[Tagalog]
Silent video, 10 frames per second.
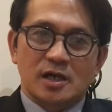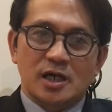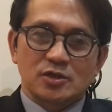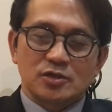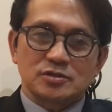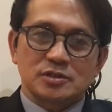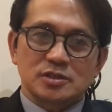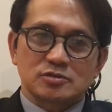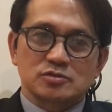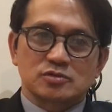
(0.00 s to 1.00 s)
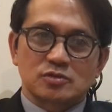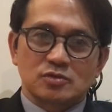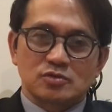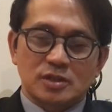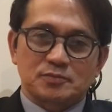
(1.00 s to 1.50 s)
Ngayon, ituturo
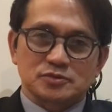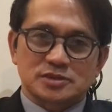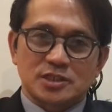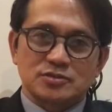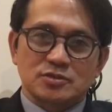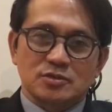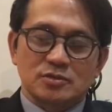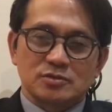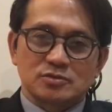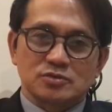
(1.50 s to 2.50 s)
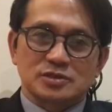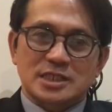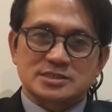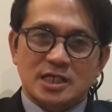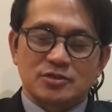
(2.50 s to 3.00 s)
ko na po sa inyo kung
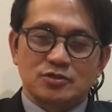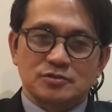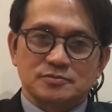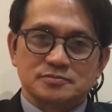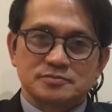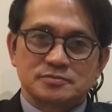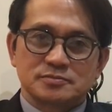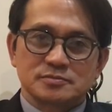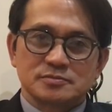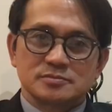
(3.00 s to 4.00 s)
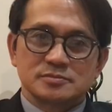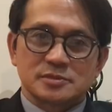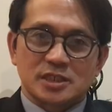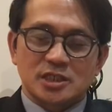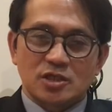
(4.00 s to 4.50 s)
nasaan yun.
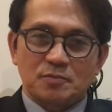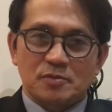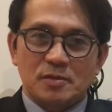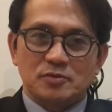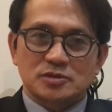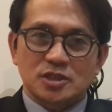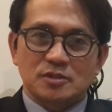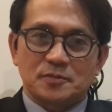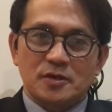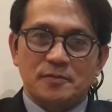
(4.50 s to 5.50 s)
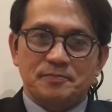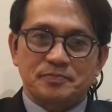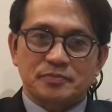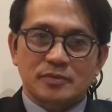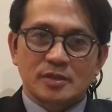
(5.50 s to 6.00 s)
Tingnan nyo pong mabuti, ano po?
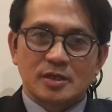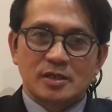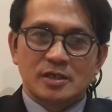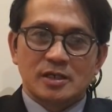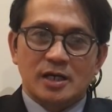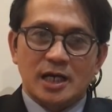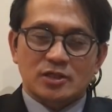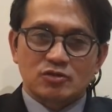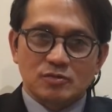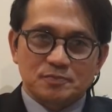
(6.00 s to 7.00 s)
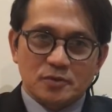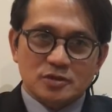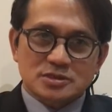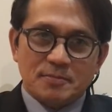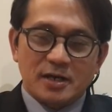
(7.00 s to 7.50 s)
At doon po
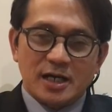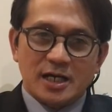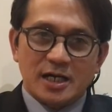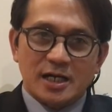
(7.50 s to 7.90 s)
sa mga